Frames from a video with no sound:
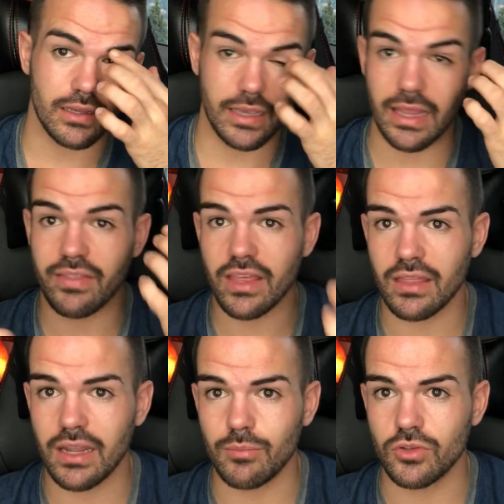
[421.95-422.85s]
Quedan
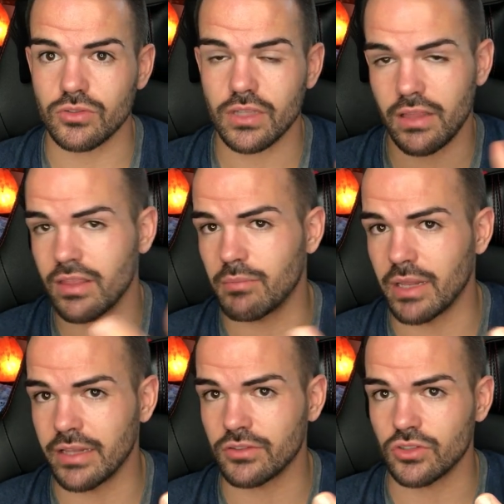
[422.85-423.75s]
10 gramos, quedan 10
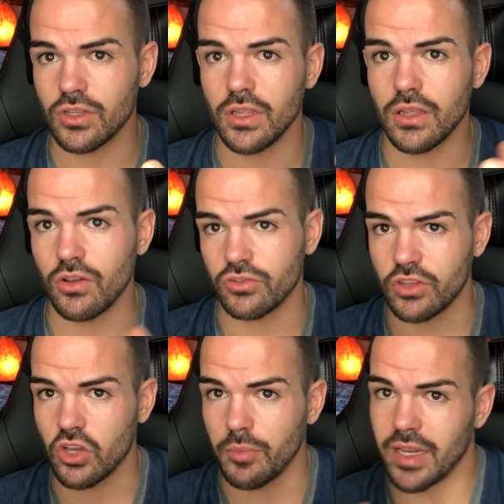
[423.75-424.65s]
mililitros. Los
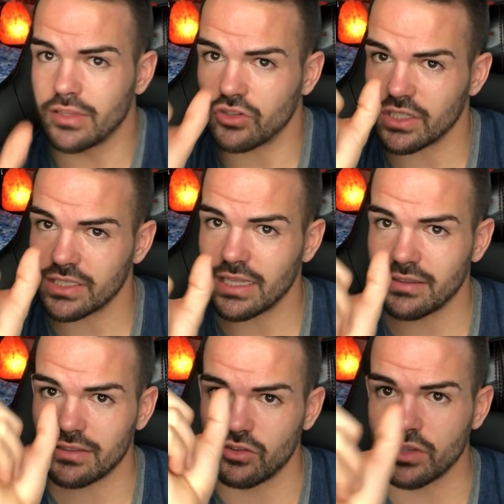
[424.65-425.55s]
5 mililitros
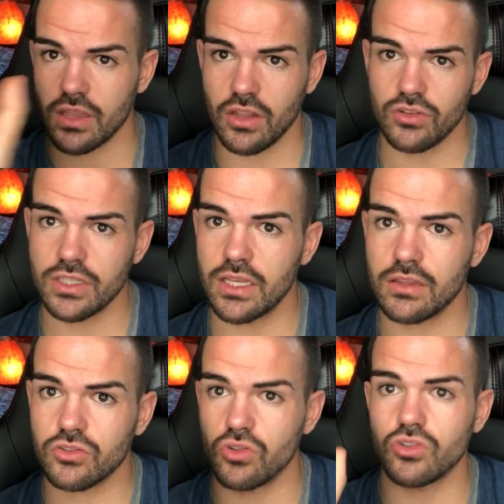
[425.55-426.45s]
restantes de los 15 a los
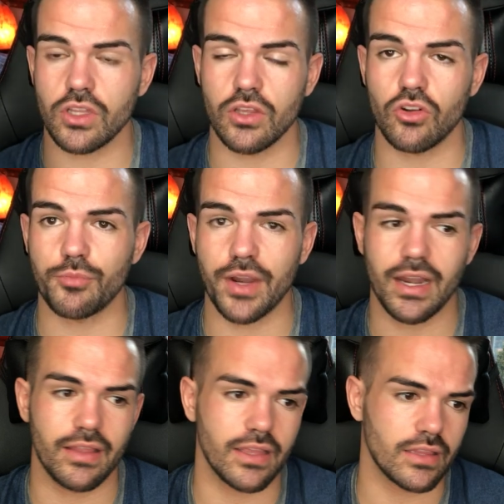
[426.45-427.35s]
10 son los que incorporaré
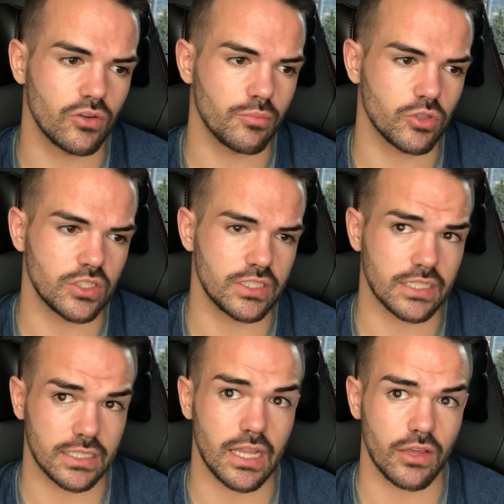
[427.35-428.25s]
en la dieta, ¿no? Pero sí,
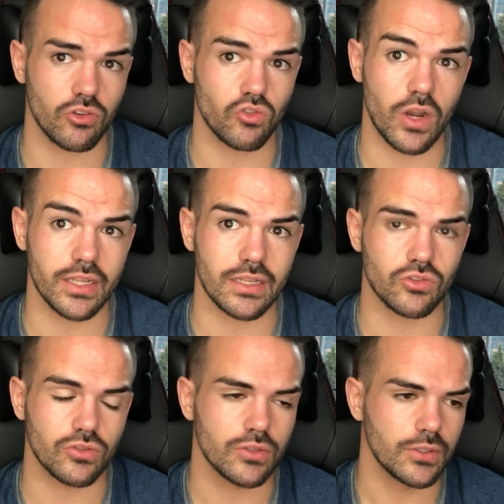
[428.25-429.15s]
sí que se ha de controlar y
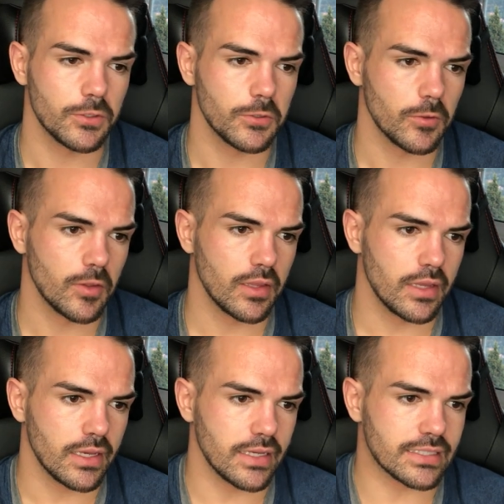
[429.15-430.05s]
tanto.
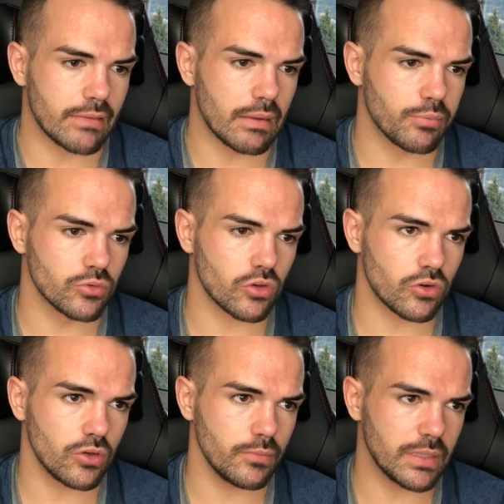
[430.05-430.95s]

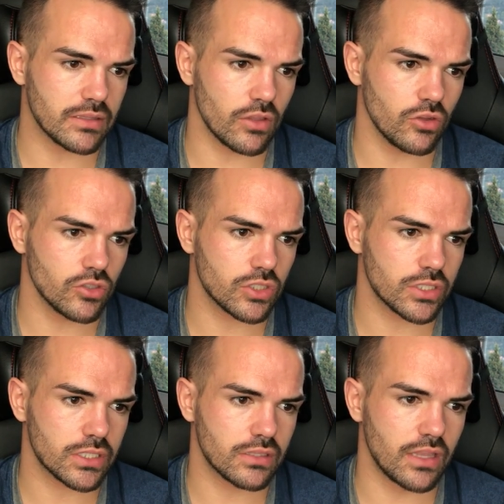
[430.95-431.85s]
Isabel.ro,
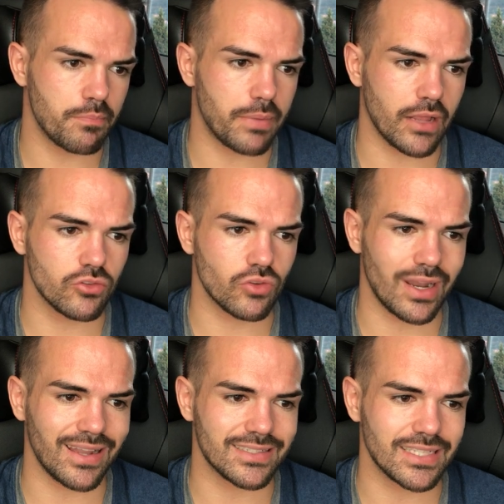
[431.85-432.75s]
22, tip para
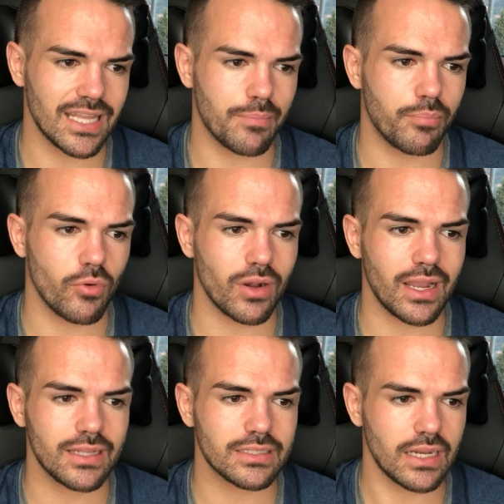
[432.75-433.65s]
controlar la ansiedad por
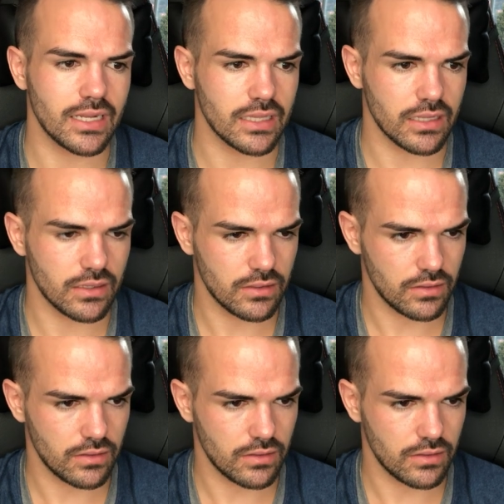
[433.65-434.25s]
la salida.